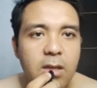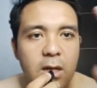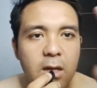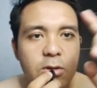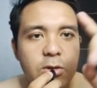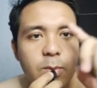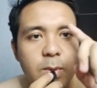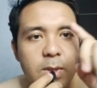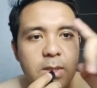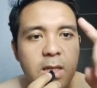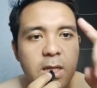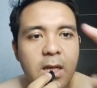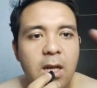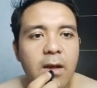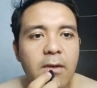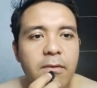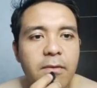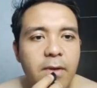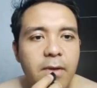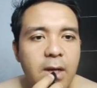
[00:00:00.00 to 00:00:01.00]
100%
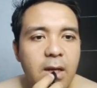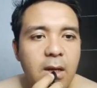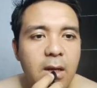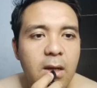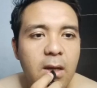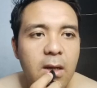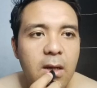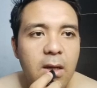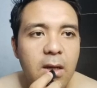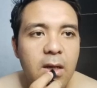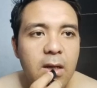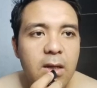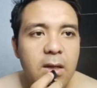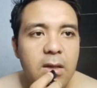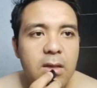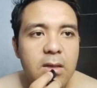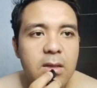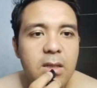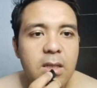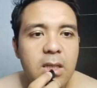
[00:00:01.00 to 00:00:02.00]
defense
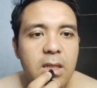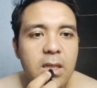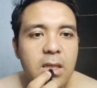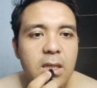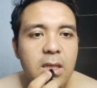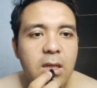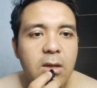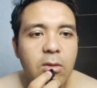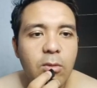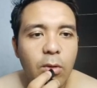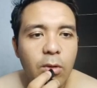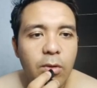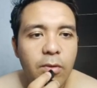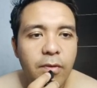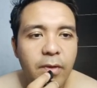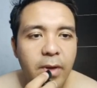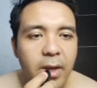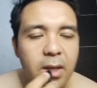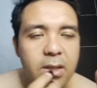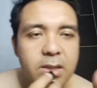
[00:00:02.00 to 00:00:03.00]
di di
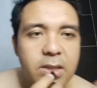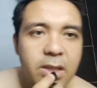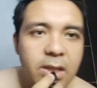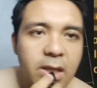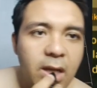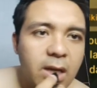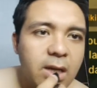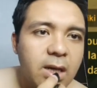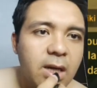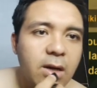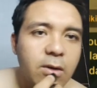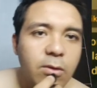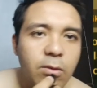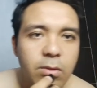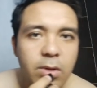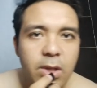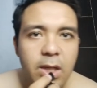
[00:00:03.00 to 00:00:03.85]
konversi ini agak